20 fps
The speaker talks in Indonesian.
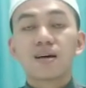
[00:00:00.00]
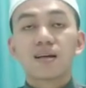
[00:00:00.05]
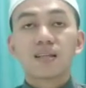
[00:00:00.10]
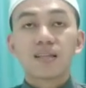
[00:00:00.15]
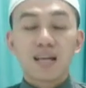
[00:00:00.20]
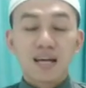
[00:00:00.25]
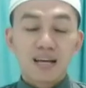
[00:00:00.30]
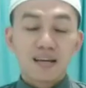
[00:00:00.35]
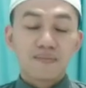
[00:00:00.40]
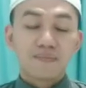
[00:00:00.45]

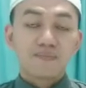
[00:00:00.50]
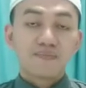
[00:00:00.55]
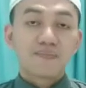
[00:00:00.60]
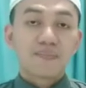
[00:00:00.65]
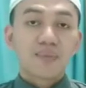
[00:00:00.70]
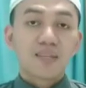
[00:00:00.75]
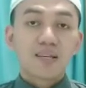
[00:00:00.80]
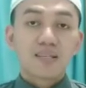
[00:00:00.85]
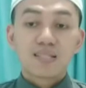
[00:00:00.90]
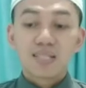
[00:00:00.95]
Nah,
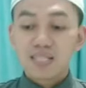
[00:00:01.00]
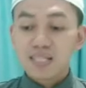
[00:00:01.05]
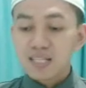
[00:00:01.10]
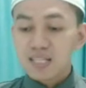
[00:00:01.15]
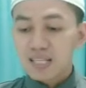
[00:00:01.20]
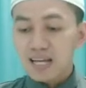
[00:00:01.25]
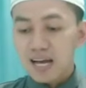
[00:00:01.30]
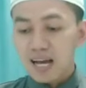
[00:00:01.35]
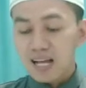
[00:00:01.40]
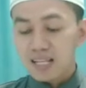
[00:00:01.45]

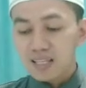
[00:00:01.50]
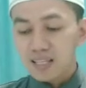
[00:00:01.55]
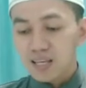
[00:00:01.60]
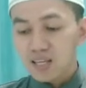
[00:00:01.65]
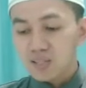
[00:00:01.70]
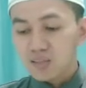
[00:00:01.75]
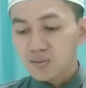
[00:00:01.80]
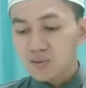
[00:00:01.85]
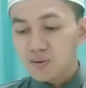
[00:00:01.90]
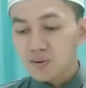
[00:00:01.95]
jadi naat
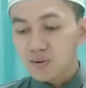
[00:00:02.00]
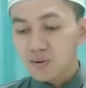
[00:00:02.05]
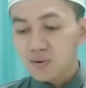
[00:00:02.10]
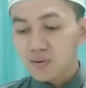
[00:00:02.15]
itu